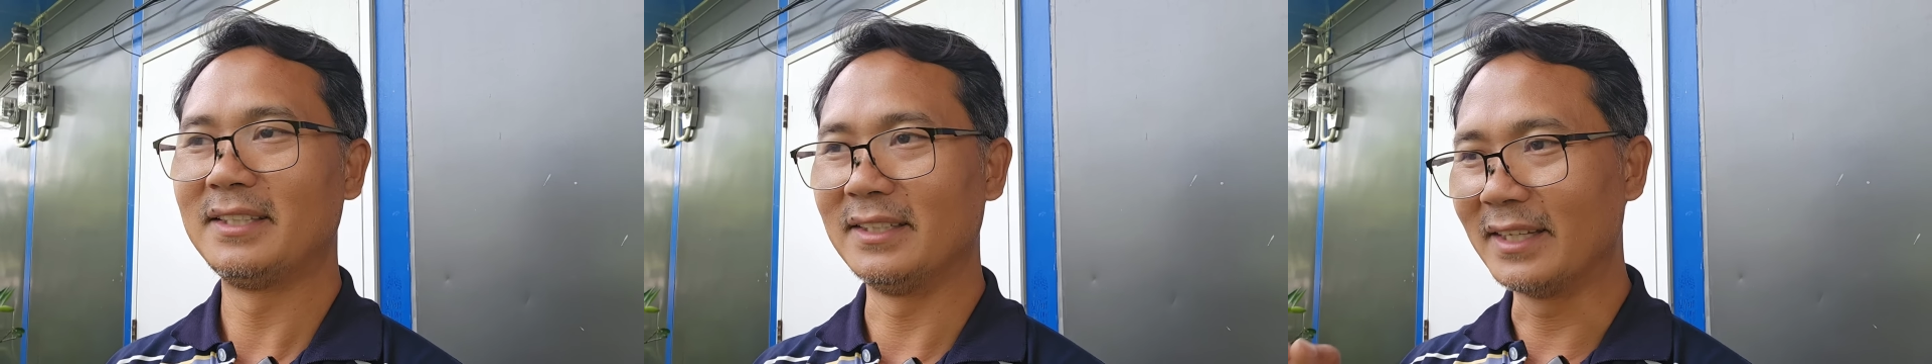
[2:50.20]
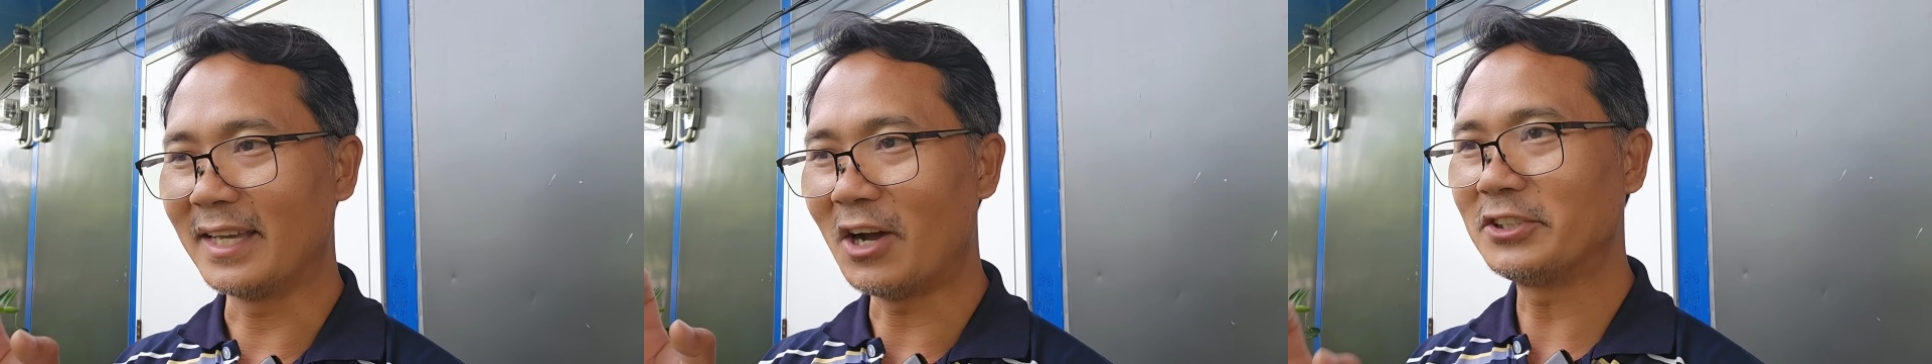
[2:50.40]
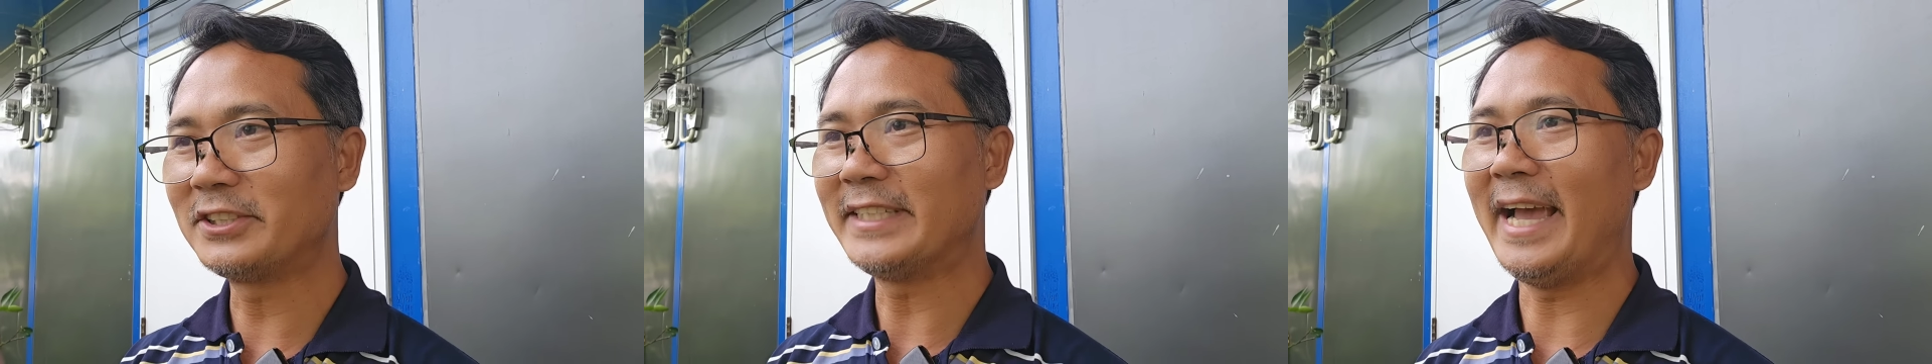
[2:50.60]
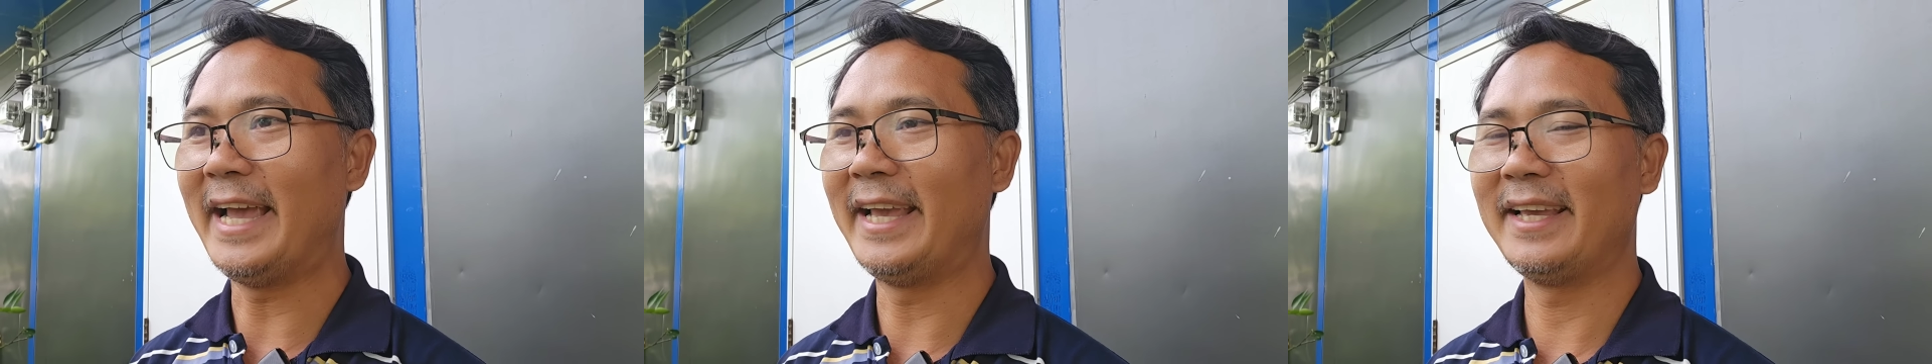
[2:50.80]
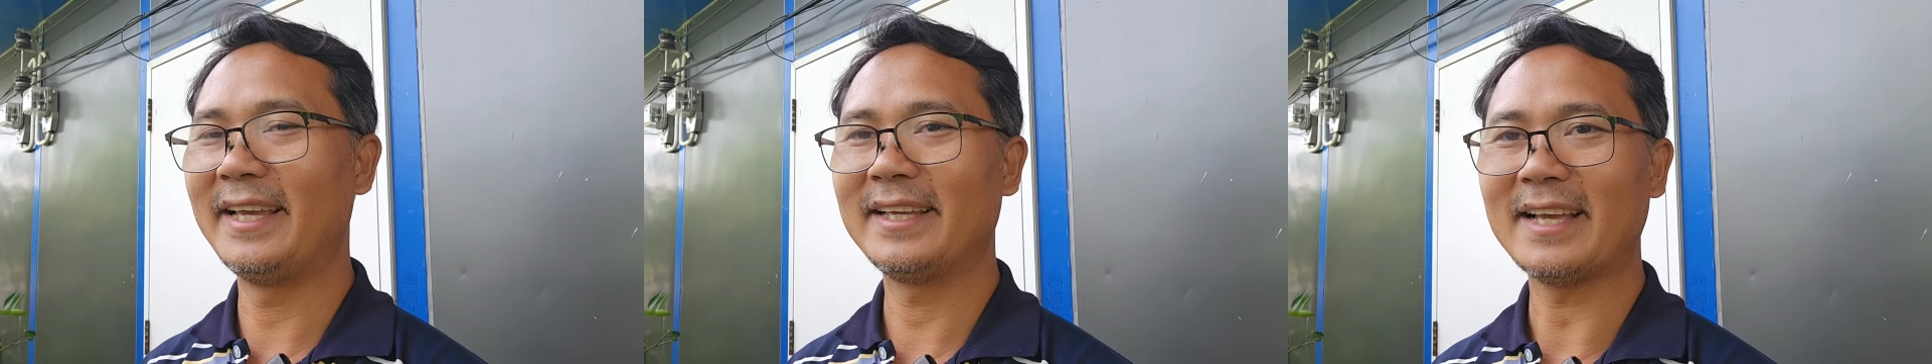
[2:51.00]
ถึงเข้าใจ
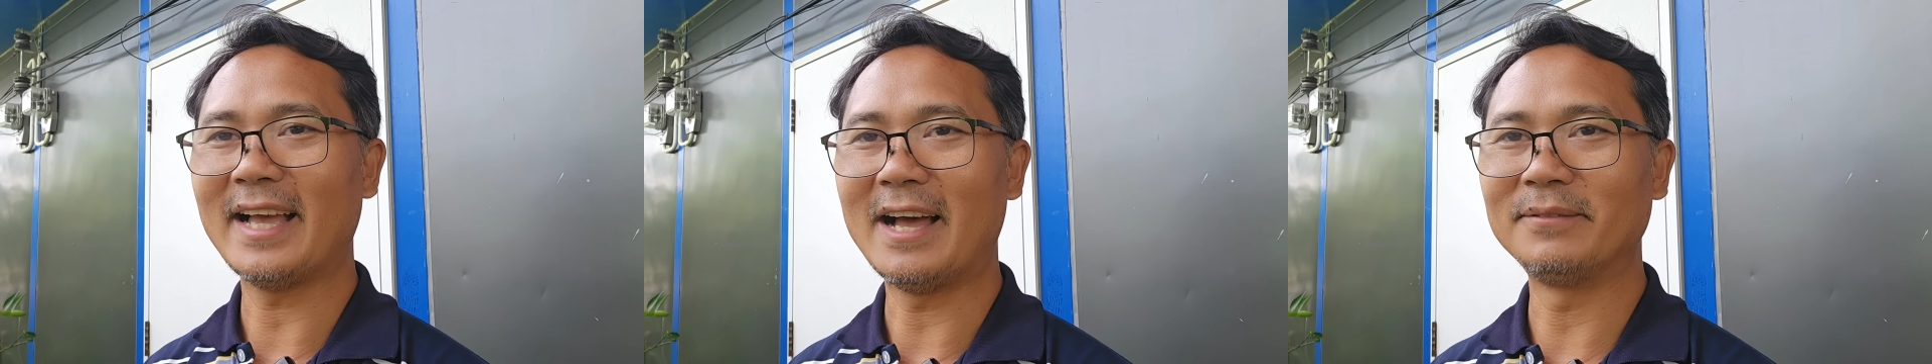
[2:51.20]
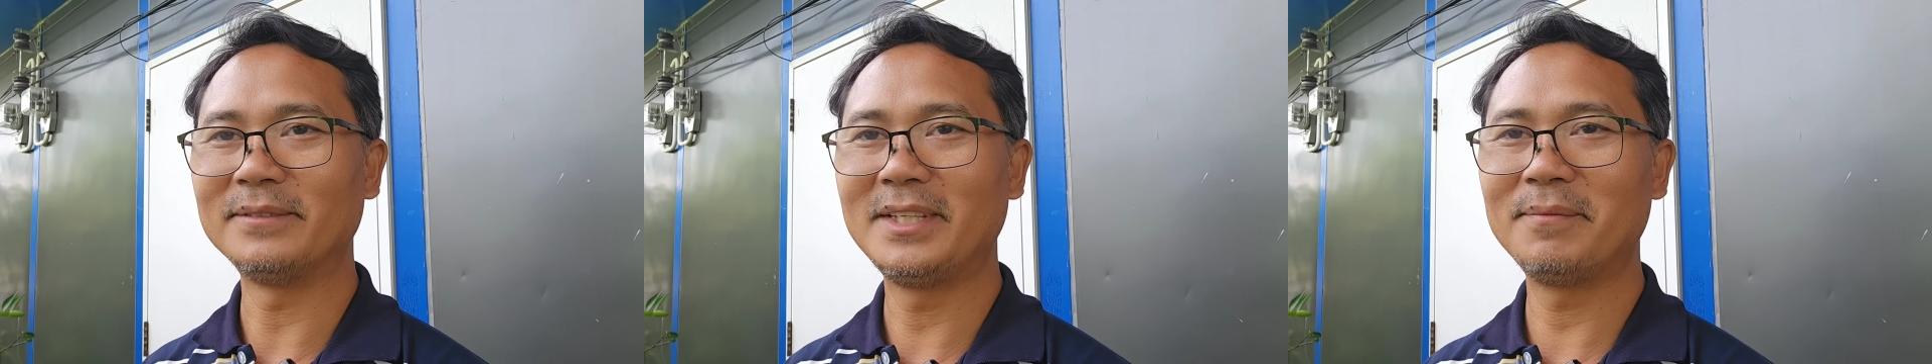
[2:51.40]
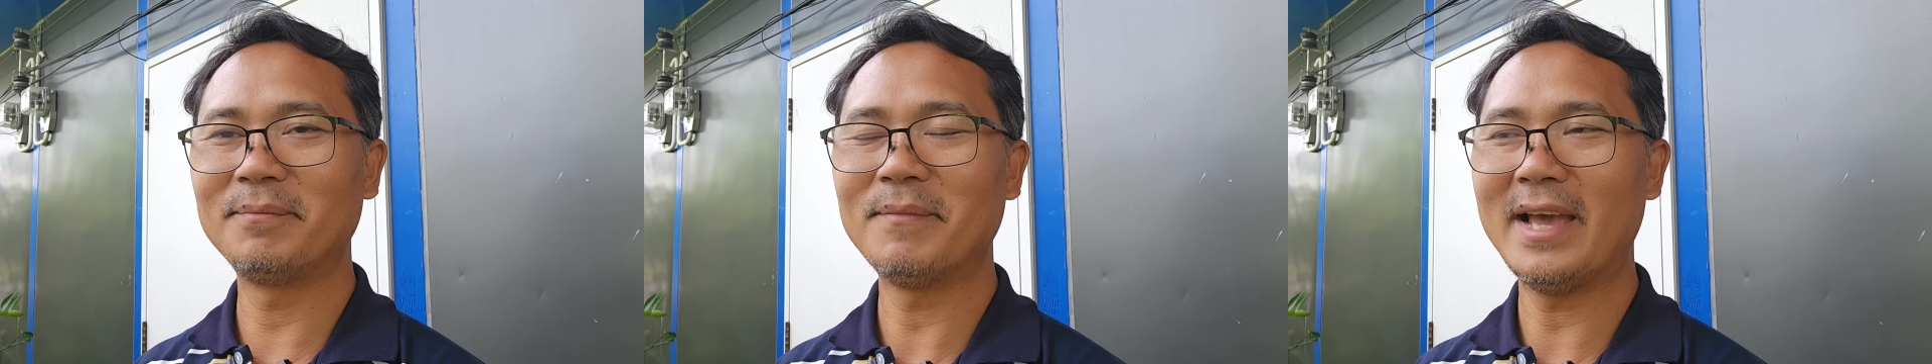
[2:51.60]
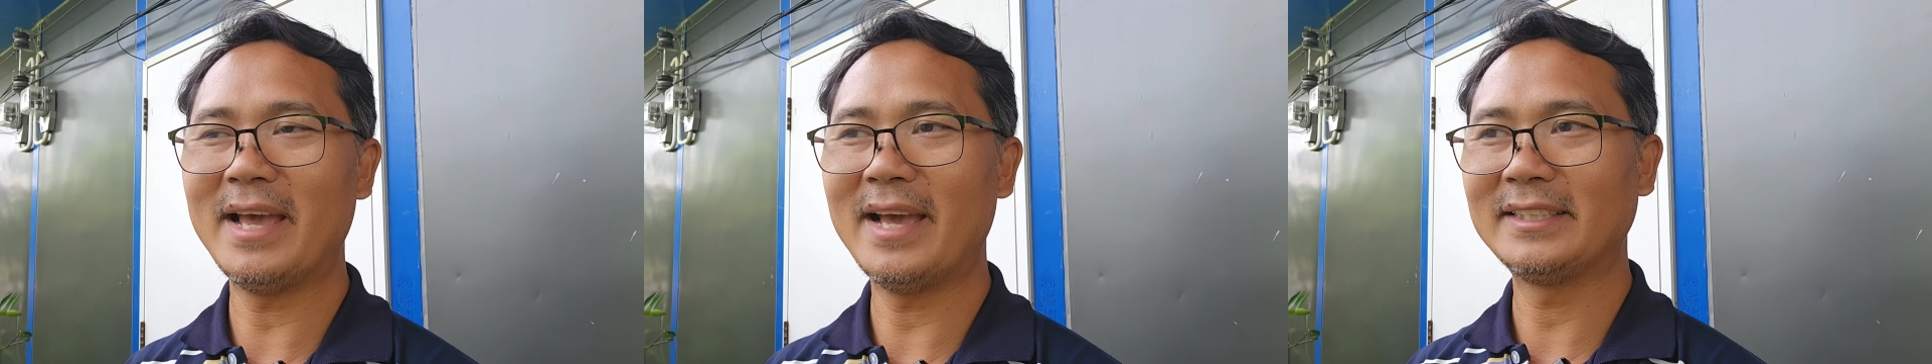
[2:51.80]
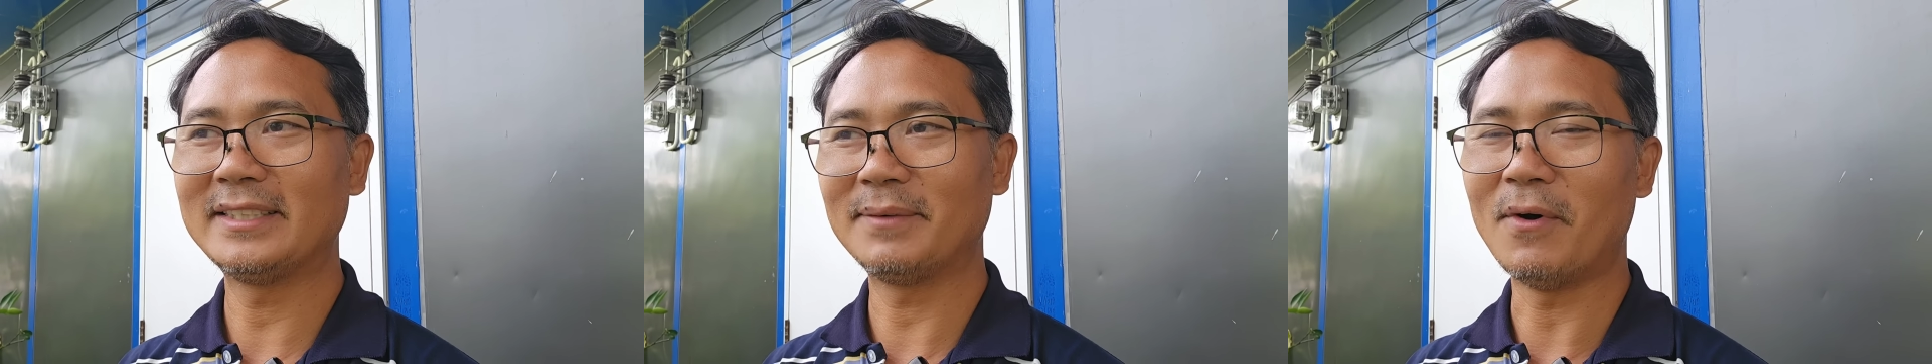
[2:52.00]
คำที่แม่